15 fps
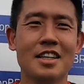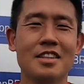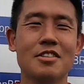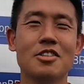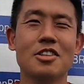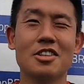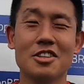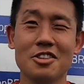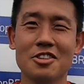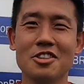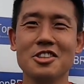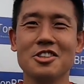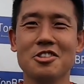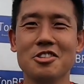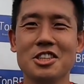no, no
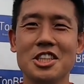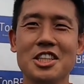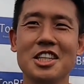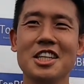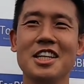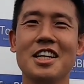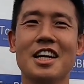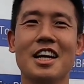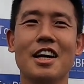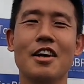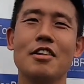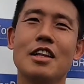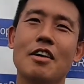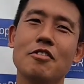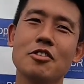Horizontina
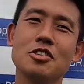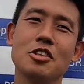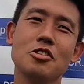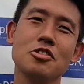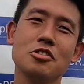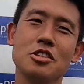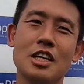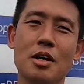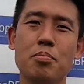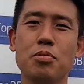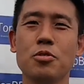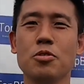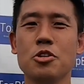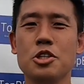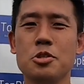e tava no São José
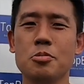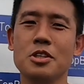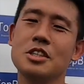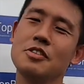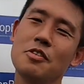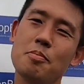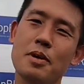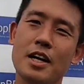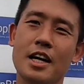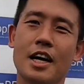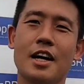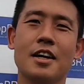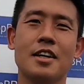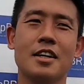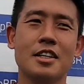por último antes de vir pra
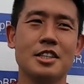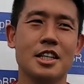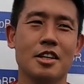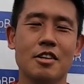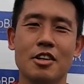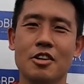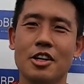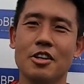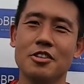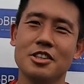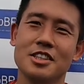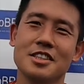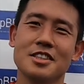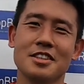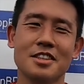cá, chegar Nagoya
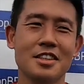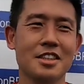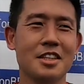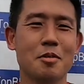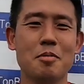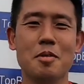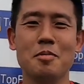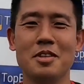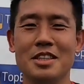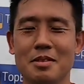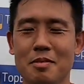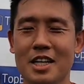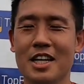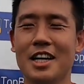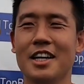Oceans, Terminei
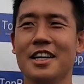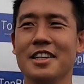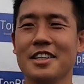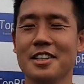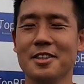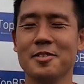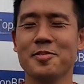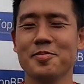minha carreira aqui.